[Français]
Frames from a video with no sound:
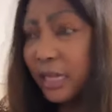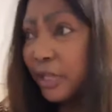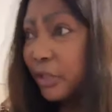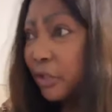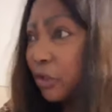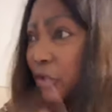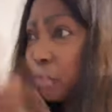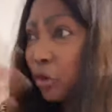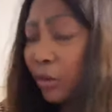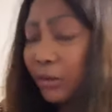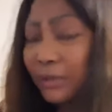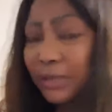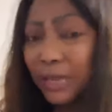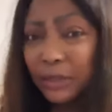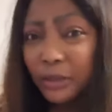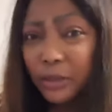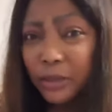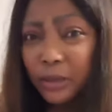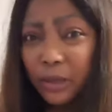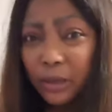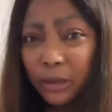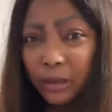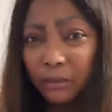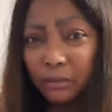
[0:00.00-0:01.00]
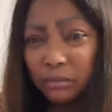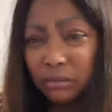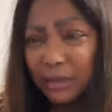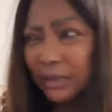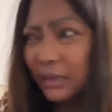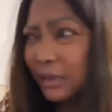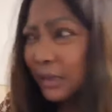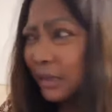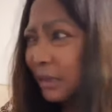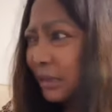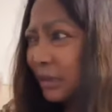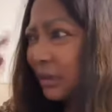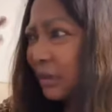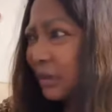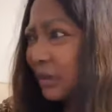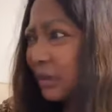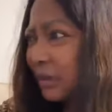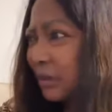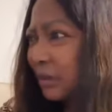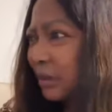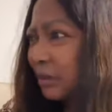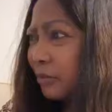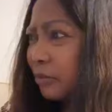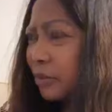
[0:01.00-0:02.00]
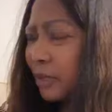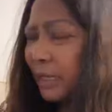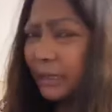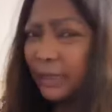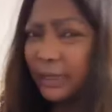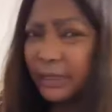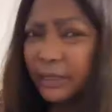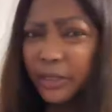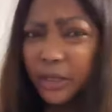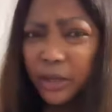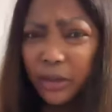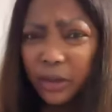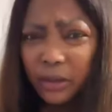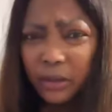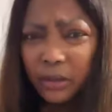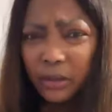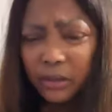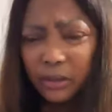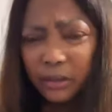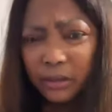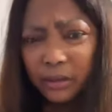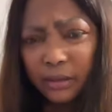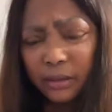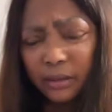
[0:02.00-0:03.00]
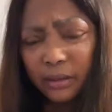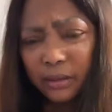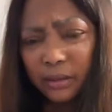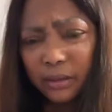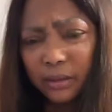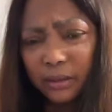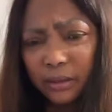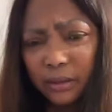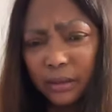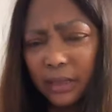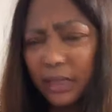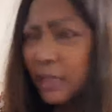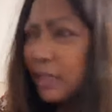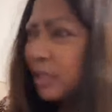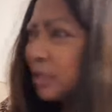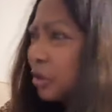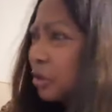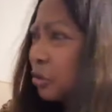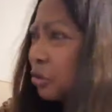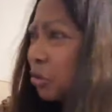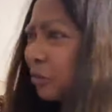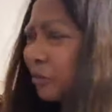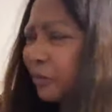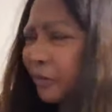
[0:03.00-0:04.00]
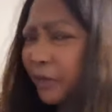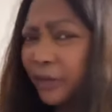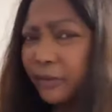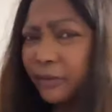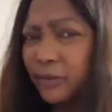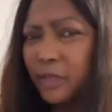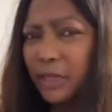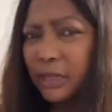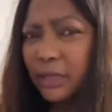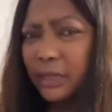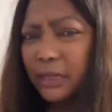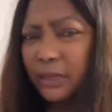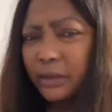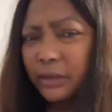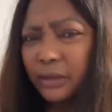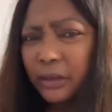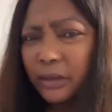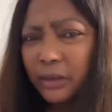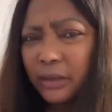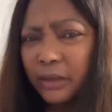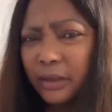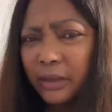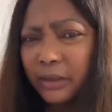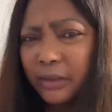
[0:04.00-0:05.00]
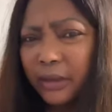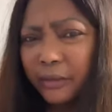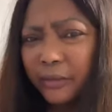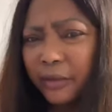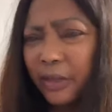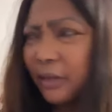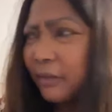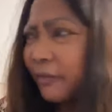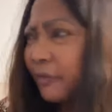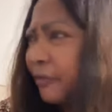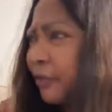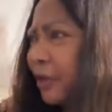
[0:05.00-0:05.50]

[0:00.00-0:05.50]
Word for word: Insulte ta soeur, vous êtes des soeurs. Insulte ton frère, vous êtes des soeurs, des, frères.